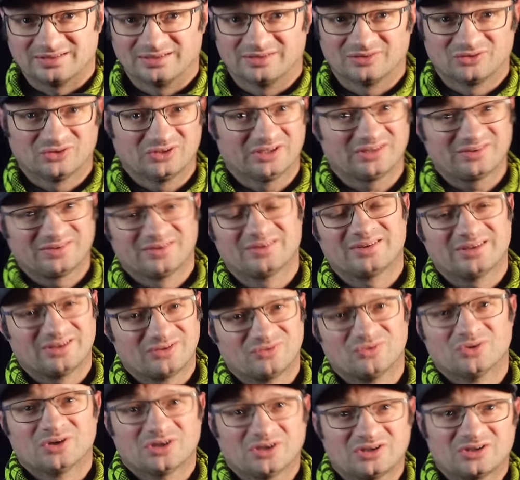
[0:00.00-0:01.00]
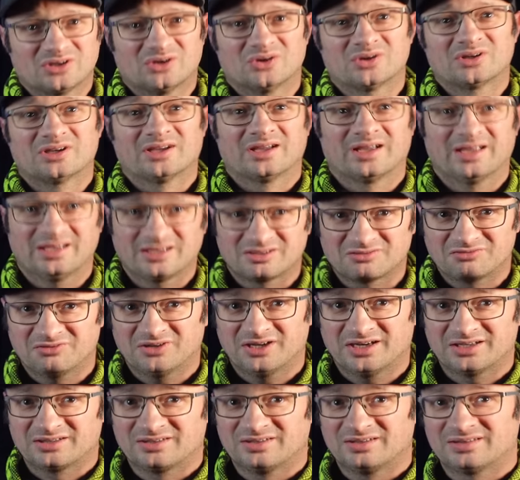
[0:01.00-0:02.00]
Also das ist jetzt wirklich auch
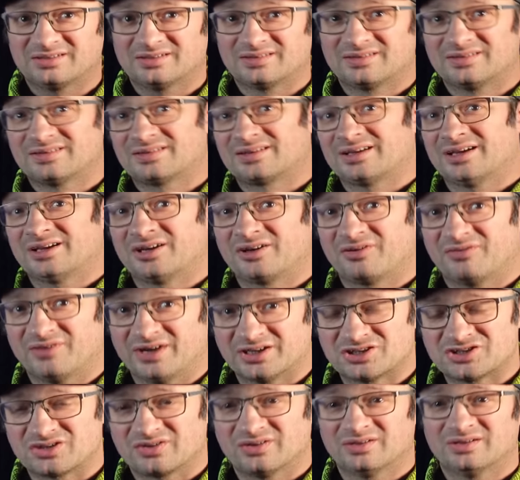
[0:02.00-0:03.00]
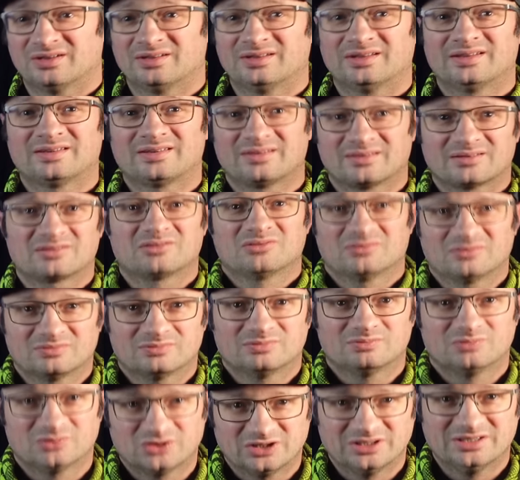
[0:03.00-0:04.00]
gerechtfertigt, das ist kein Quatsch, sondern das,
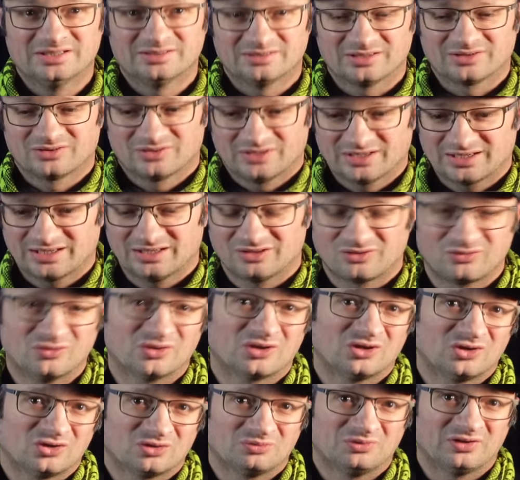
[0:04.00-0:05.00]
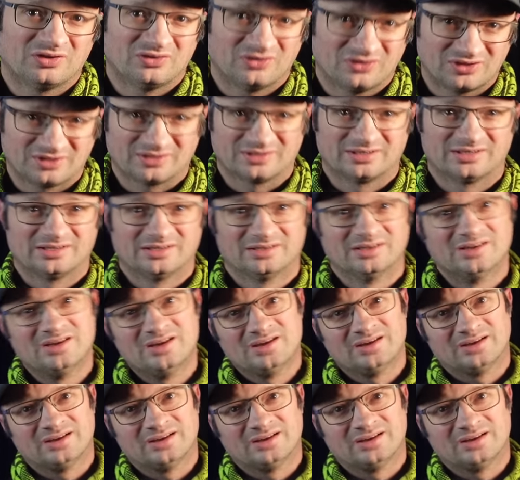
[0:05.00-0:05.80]
also da geht es wirklich um die Sicherheit.